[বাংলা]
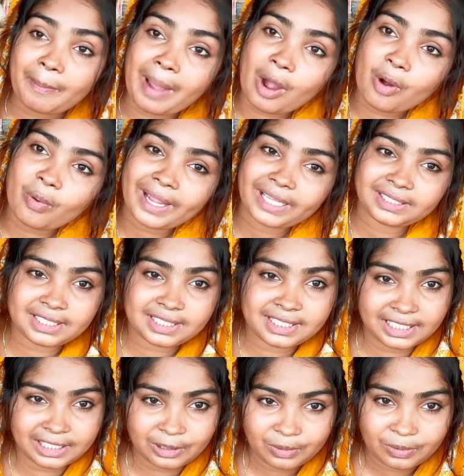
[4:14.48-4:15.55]
আমার মাও
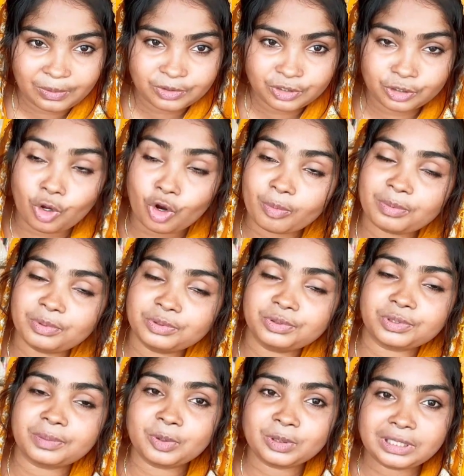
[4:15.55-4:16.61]
একদিন ছিল ও যেন
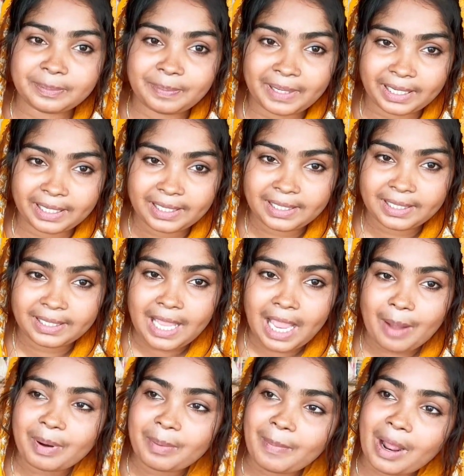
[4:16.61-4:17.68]
গর্ববোধ করে বলতে পারে
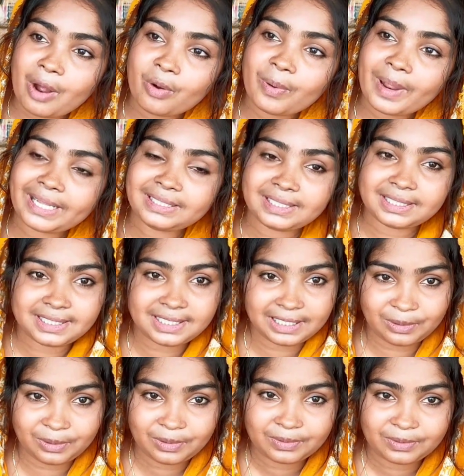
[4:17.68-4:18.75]
আমার মাও একদিন
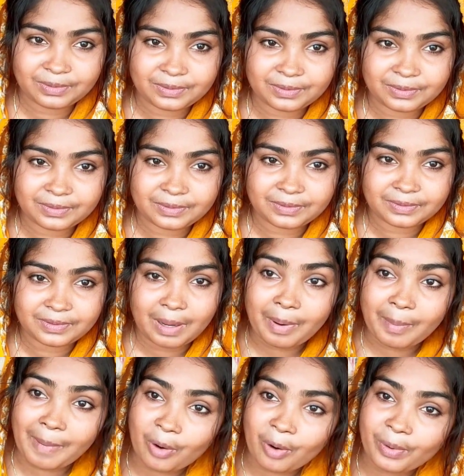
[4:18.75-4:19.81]
ছিল
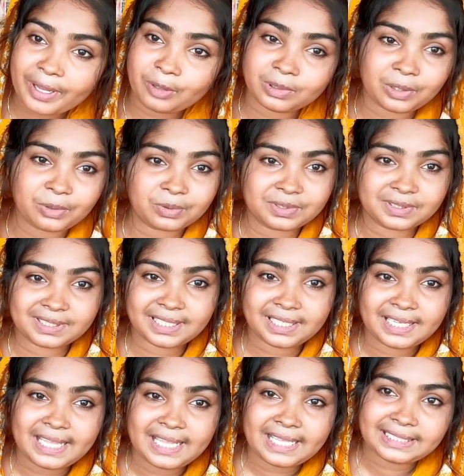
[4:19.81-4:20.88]
আমার মাও এগুলা করতে
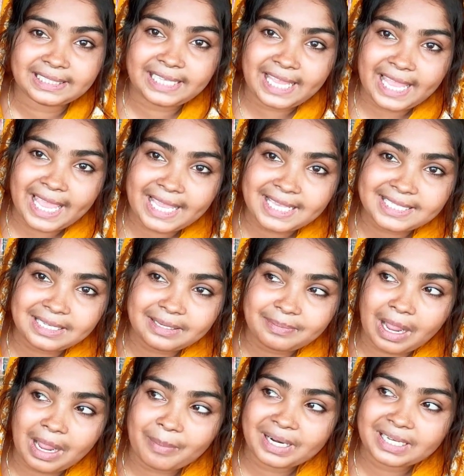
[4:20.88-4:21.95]
যেন এই যে
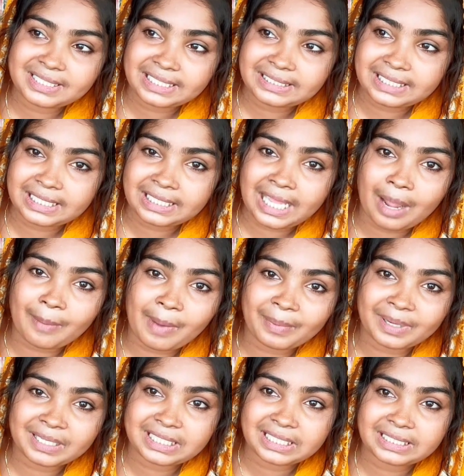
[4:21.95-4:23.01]
আমার যে একটা নাম
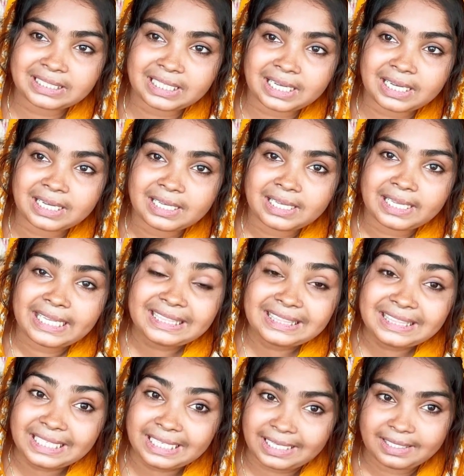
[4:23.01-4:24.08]
আমার যে একটা
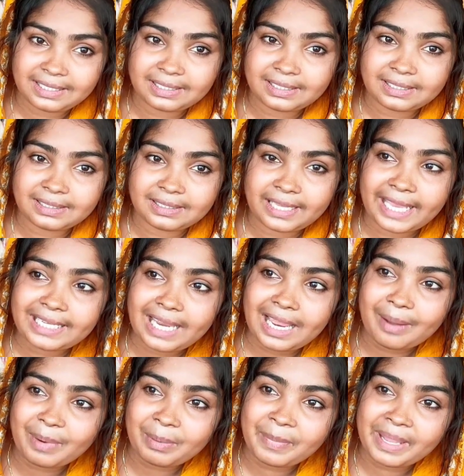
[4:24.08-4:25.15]
ইতি e
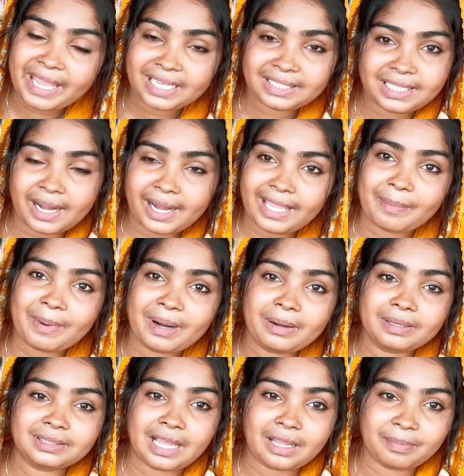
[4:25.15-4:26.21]
এটা আমার মেয়ের ধারাই
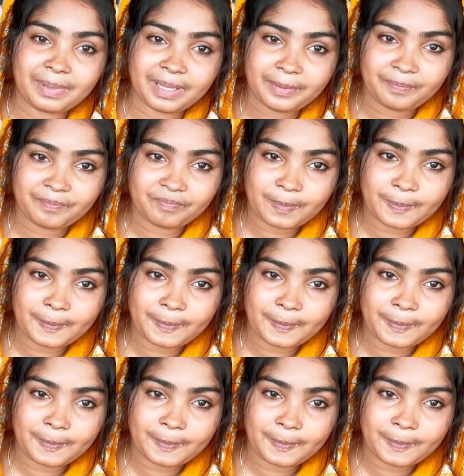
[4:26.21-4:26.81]
আবার থাকবে